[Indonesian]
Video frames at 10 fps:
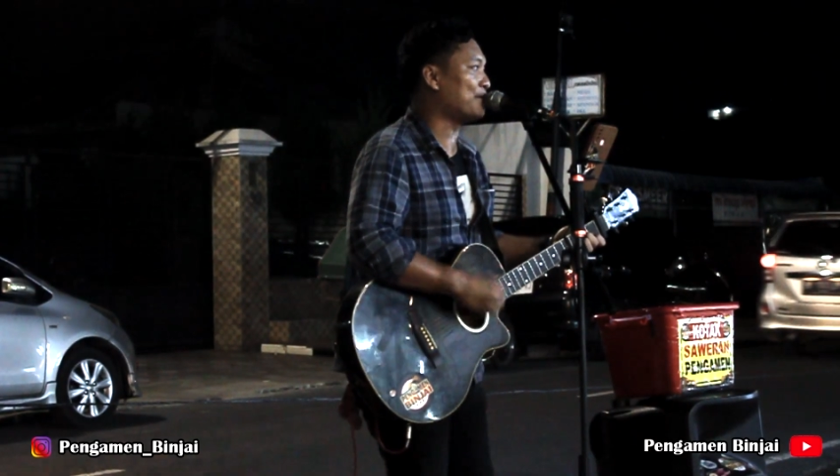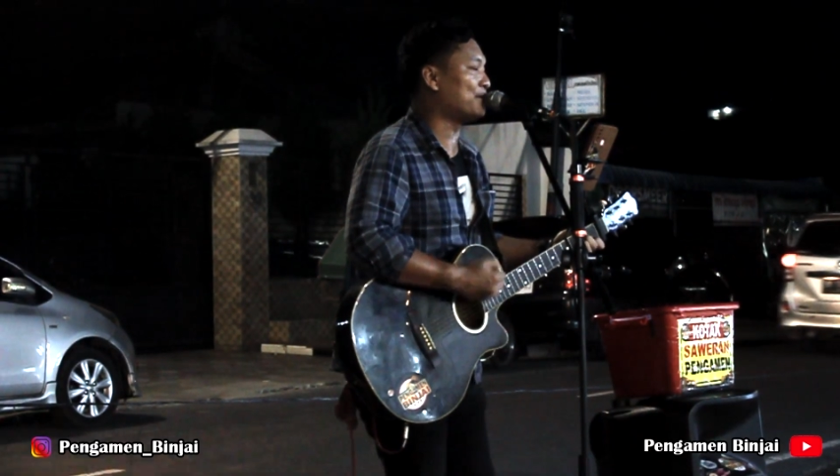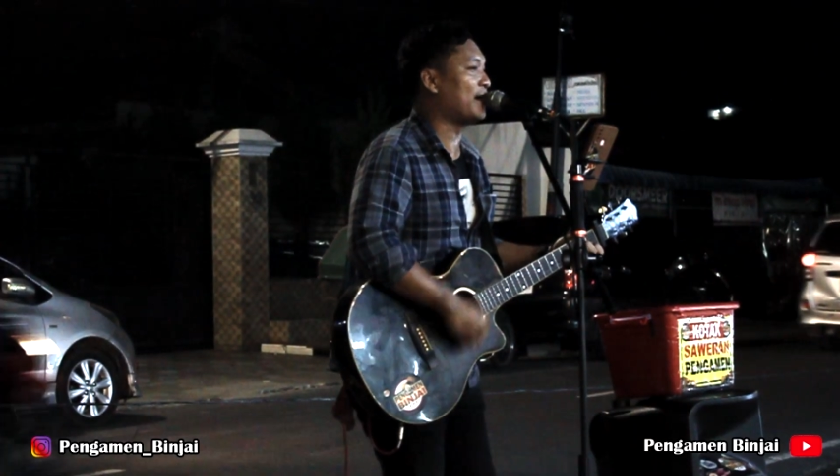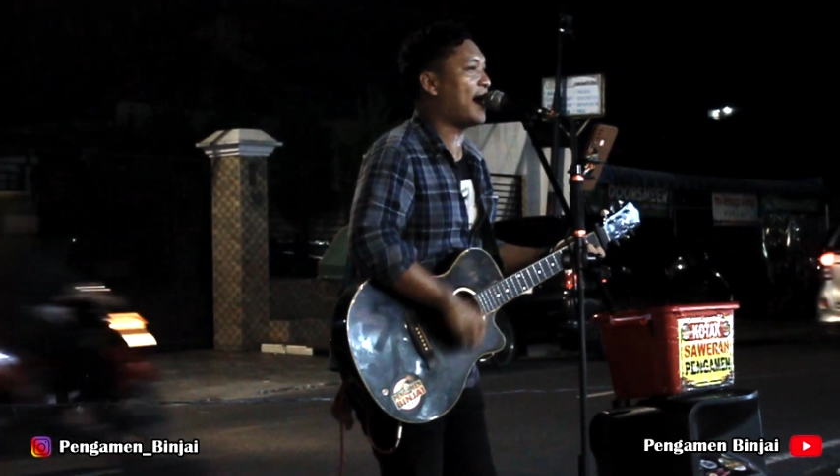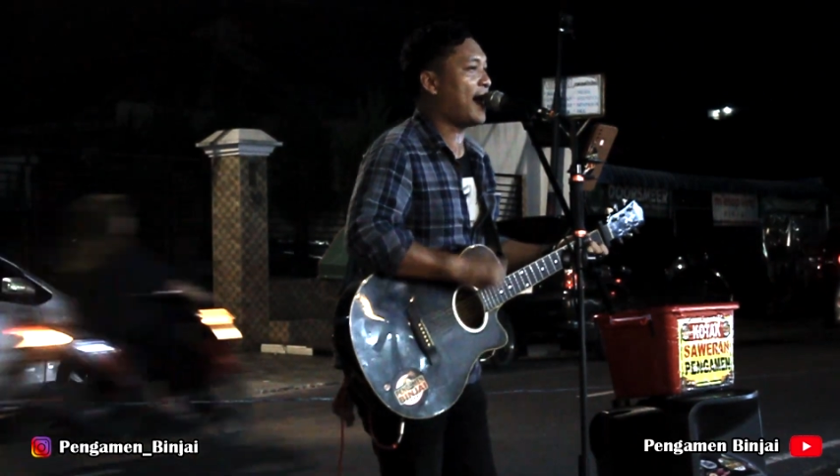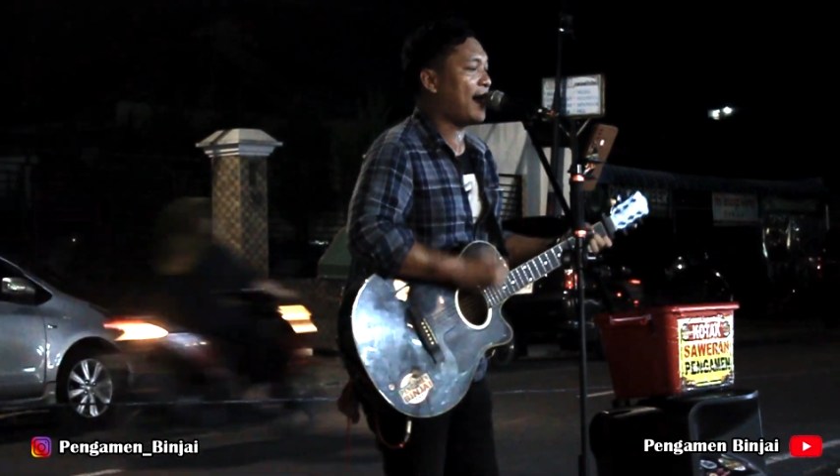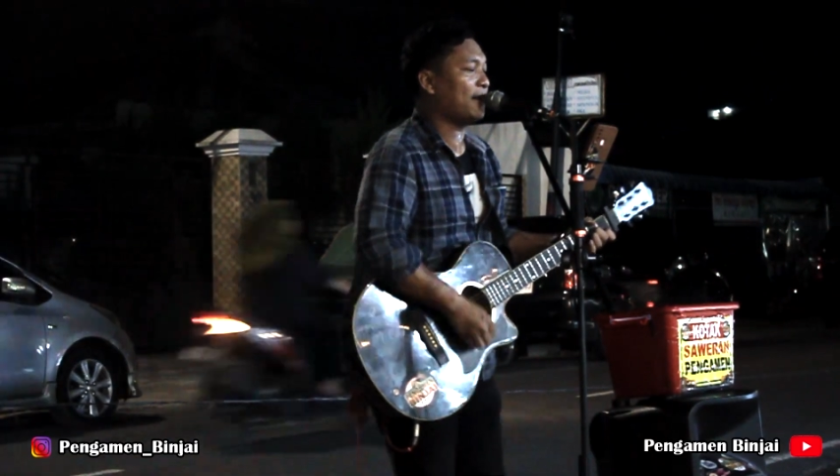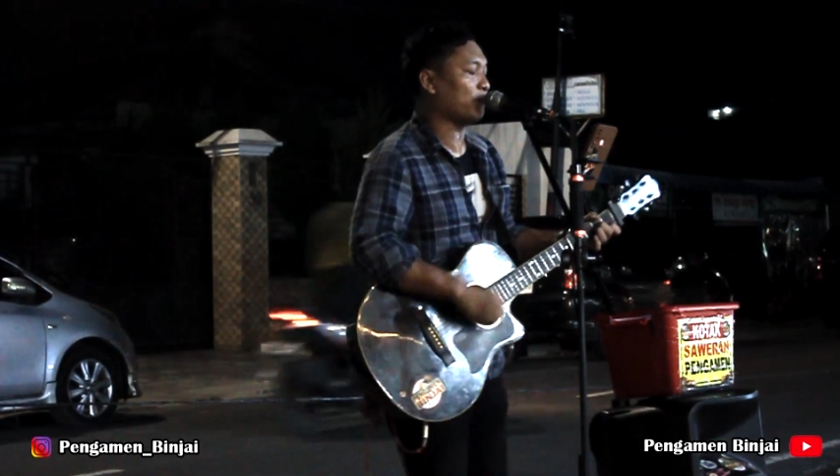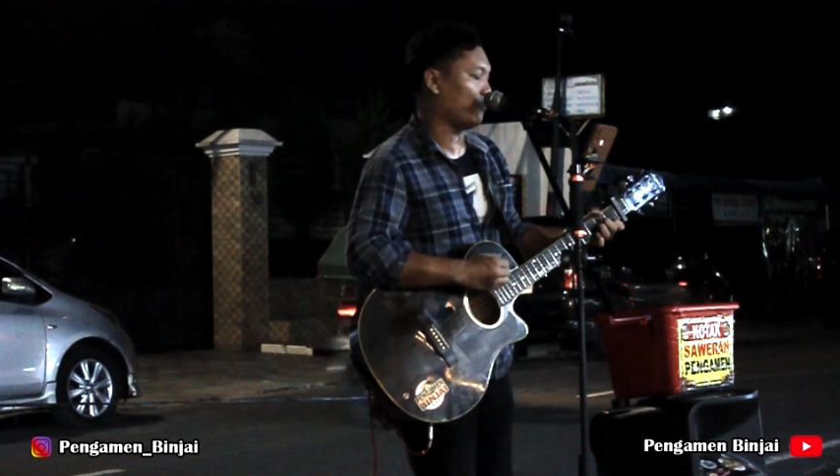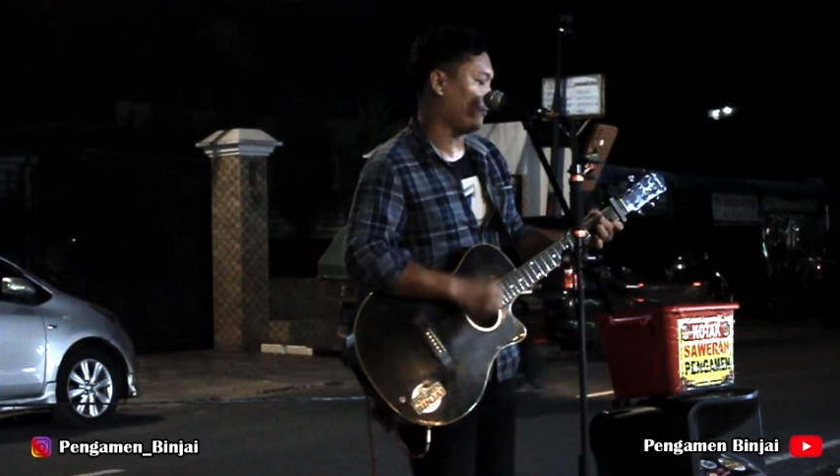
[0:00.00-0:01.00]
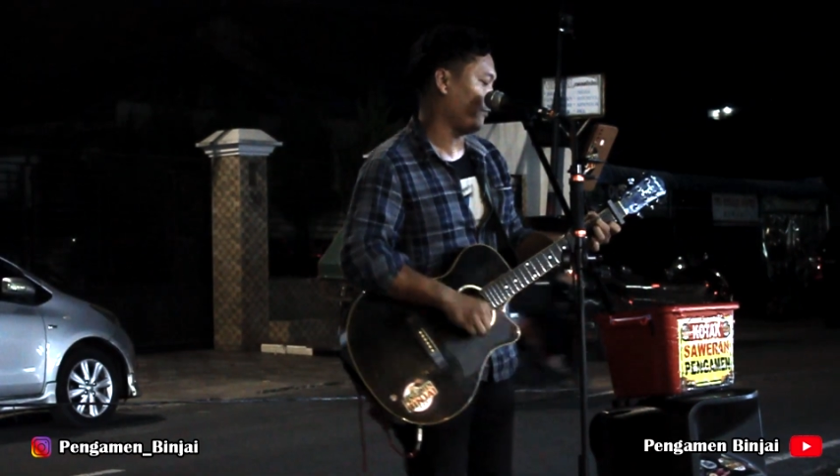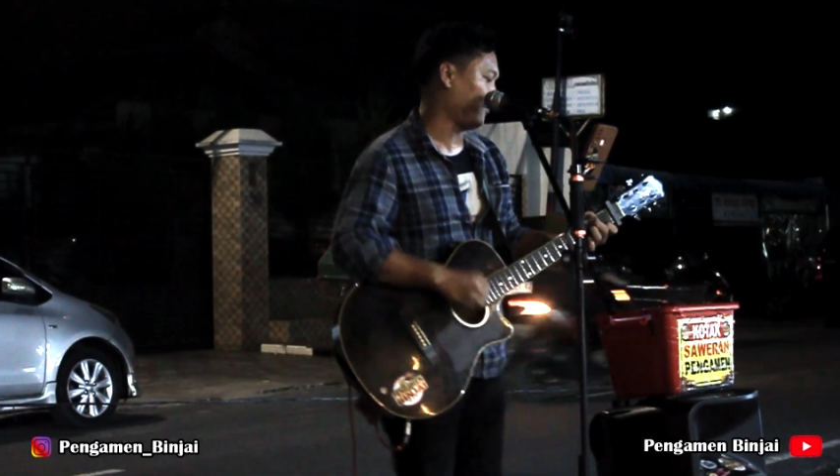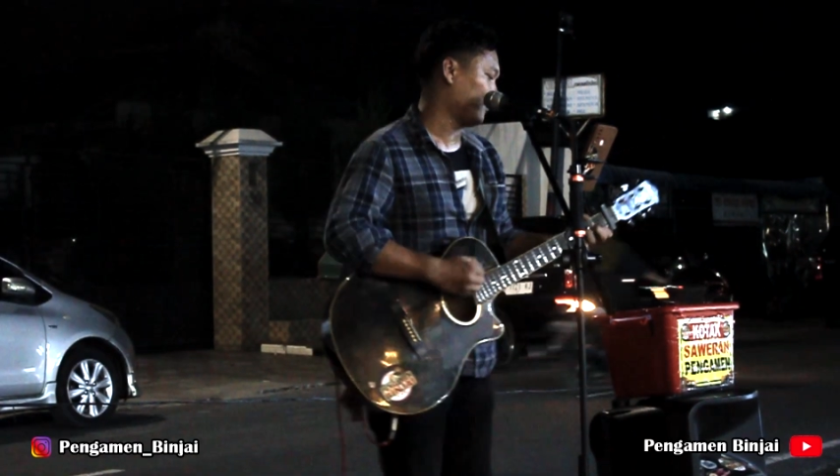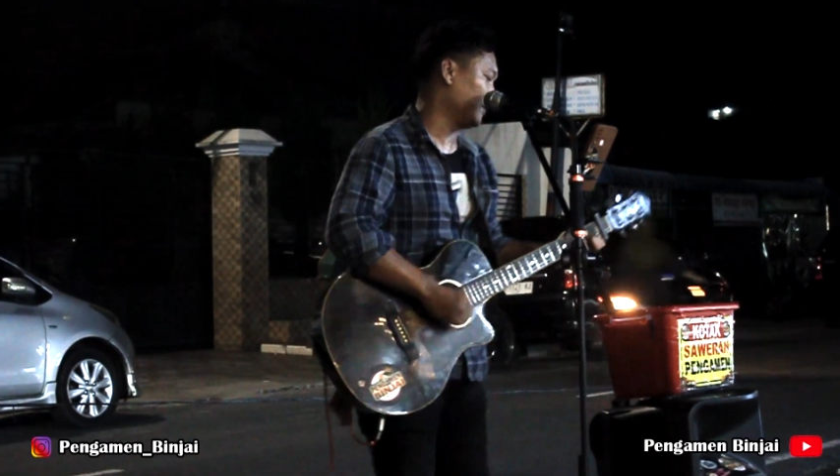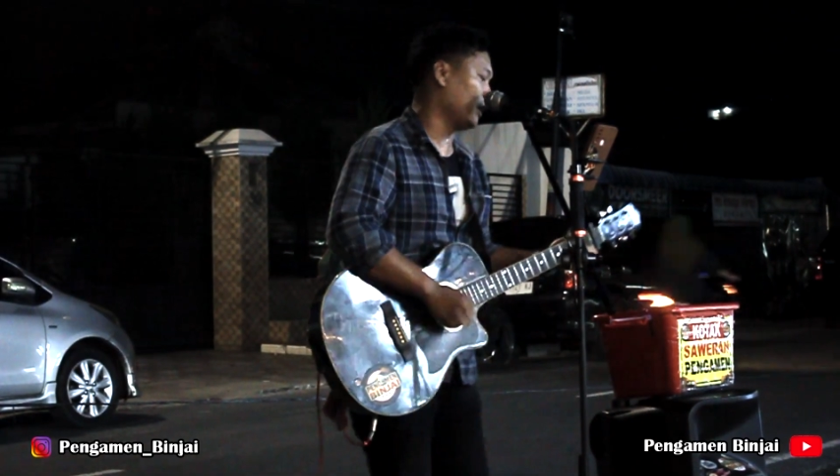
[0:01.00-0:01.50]
ma
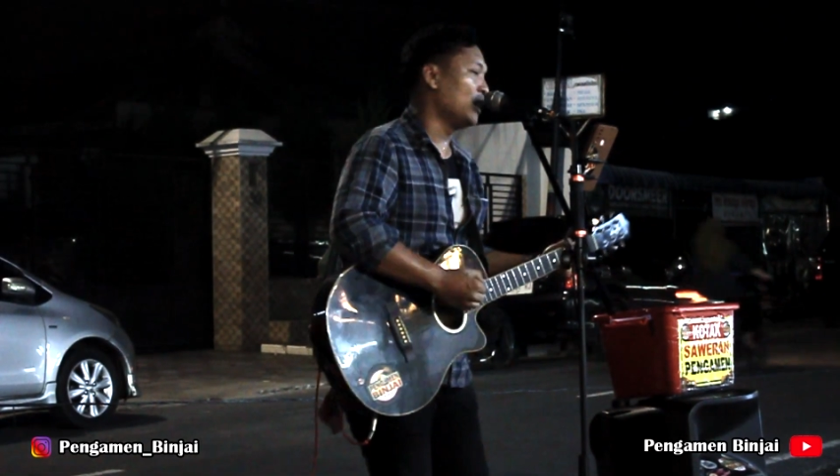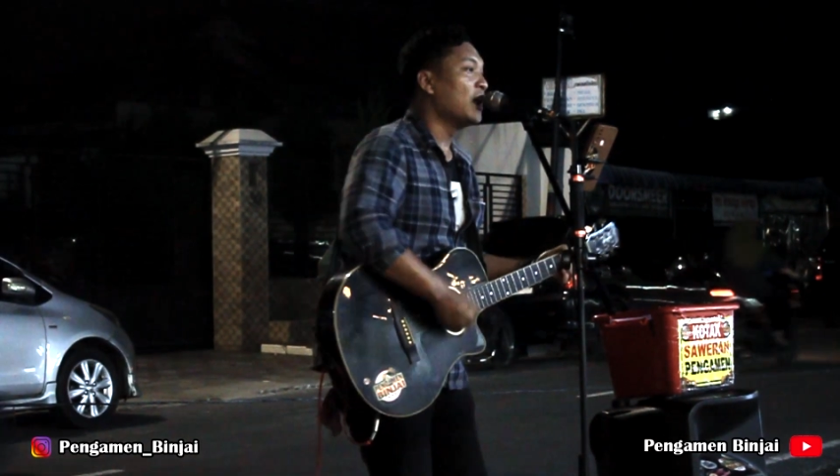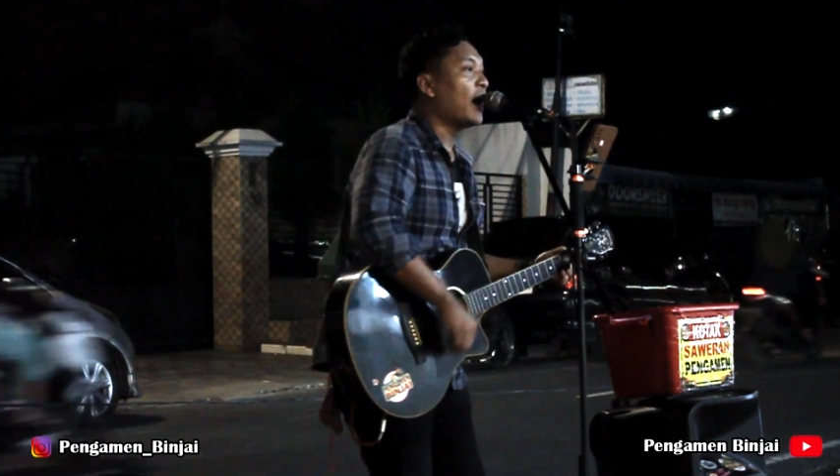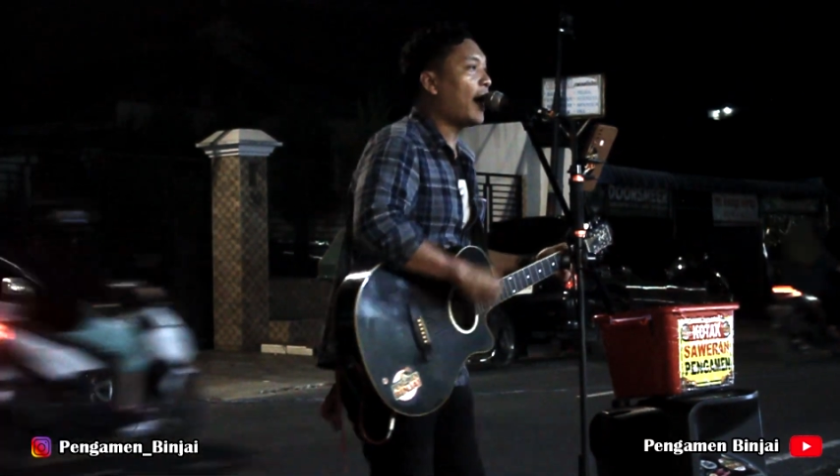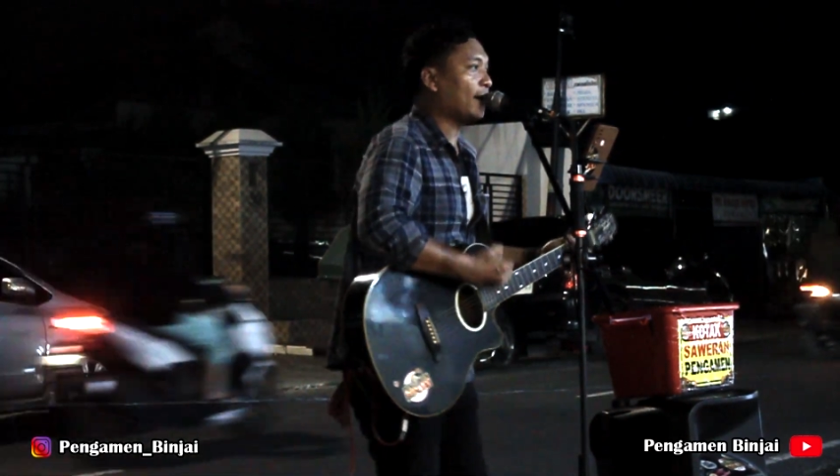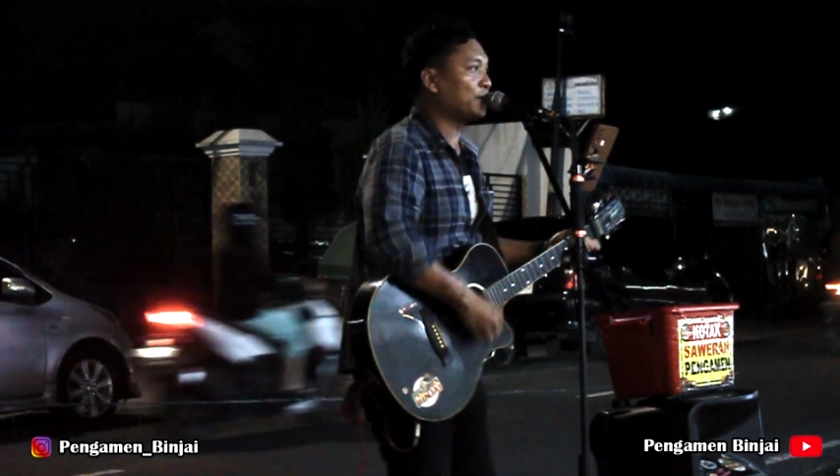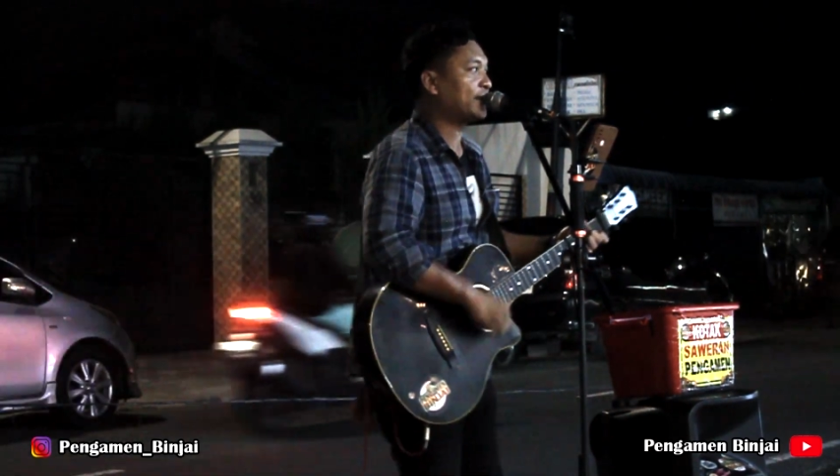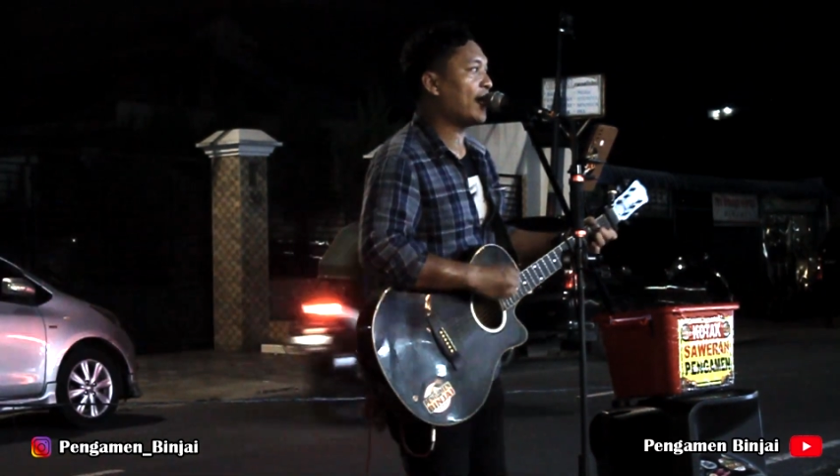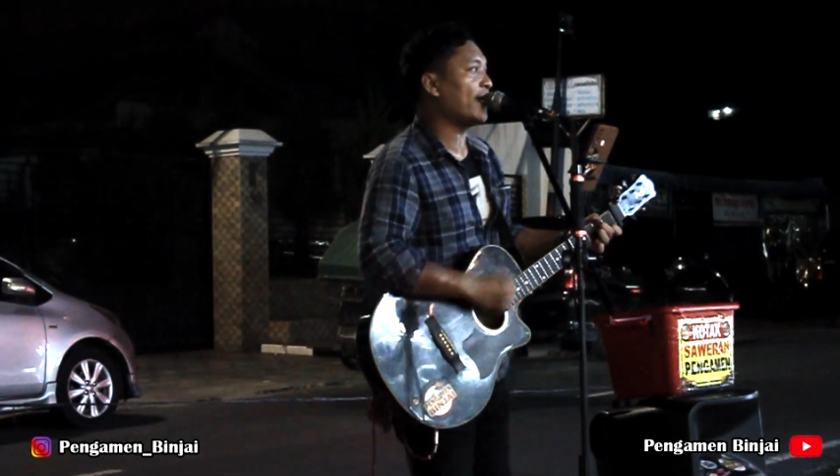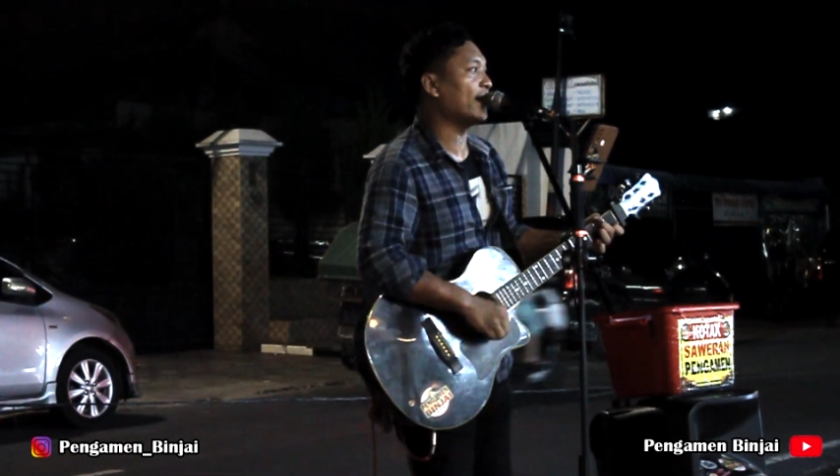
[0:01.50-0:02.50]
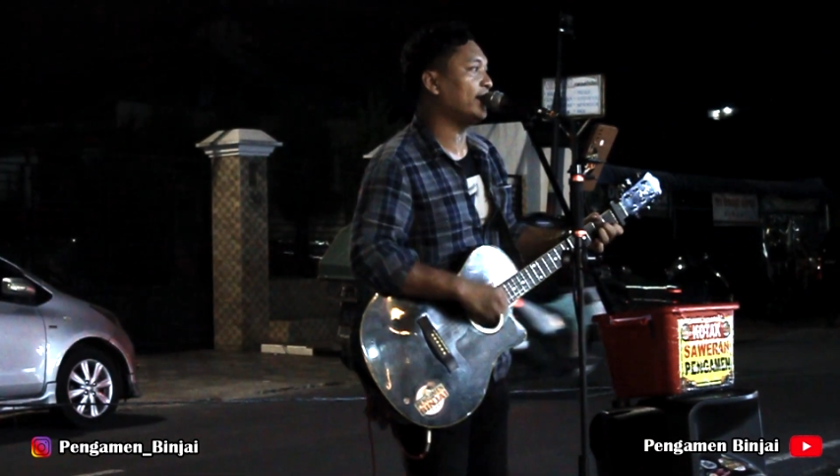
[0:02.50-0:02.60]
Aku sayang